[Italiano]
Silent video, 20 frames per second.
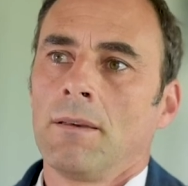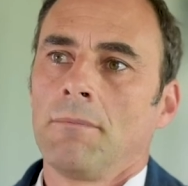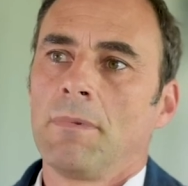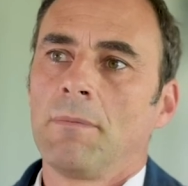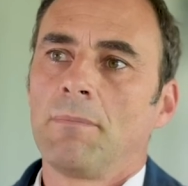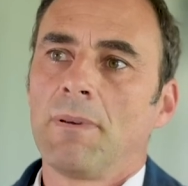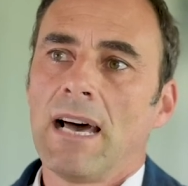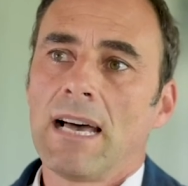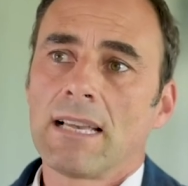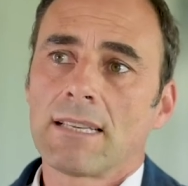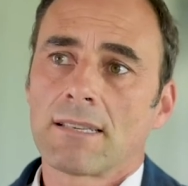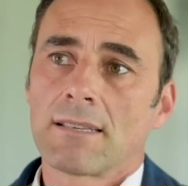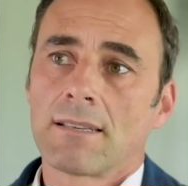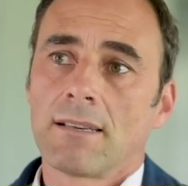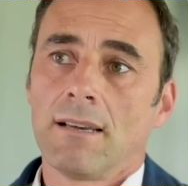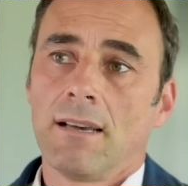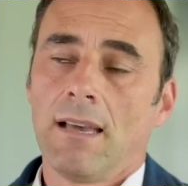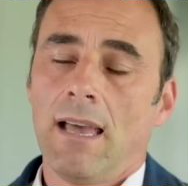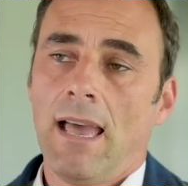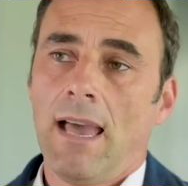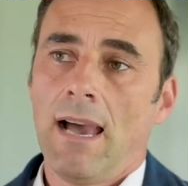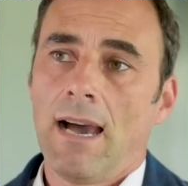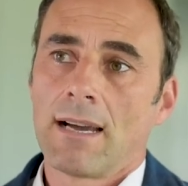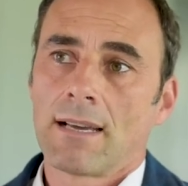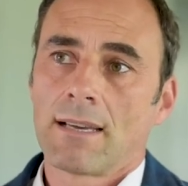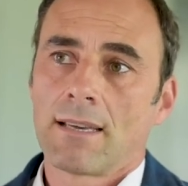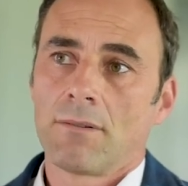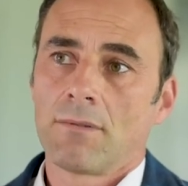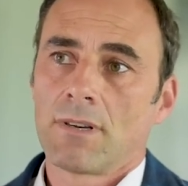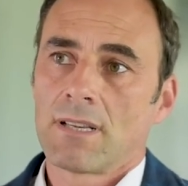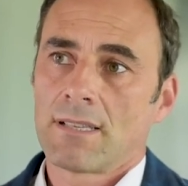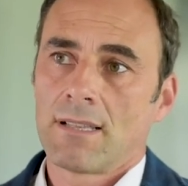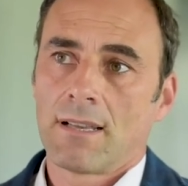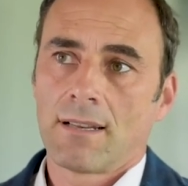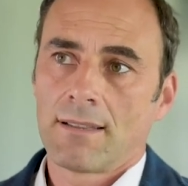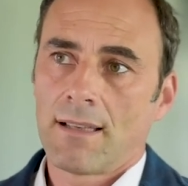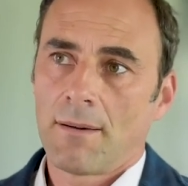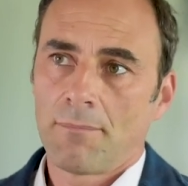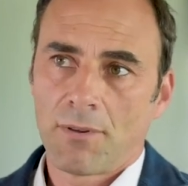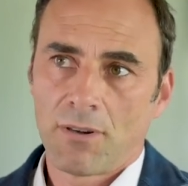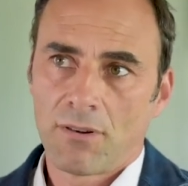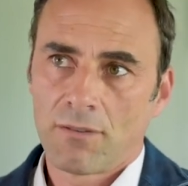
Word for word: Biplus è anche una startup